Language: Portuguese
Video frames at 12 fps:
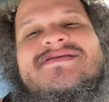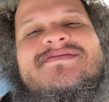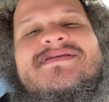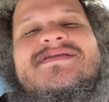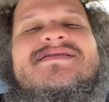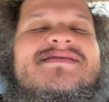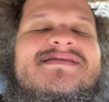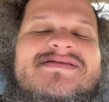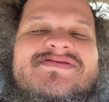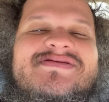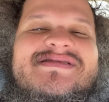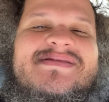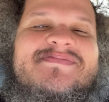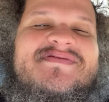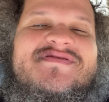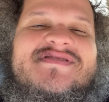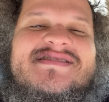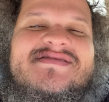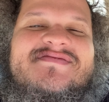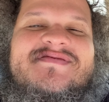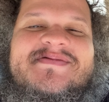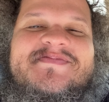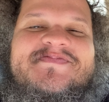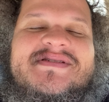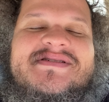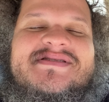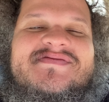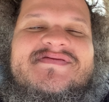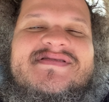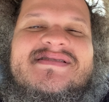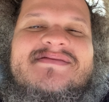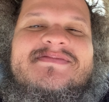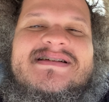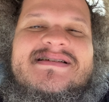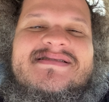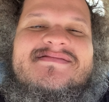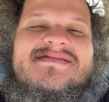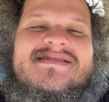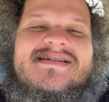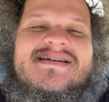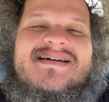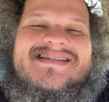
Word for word: Porque tantas coisas tem para fazer, velho. E a gente fica trabalhando, tá ligado?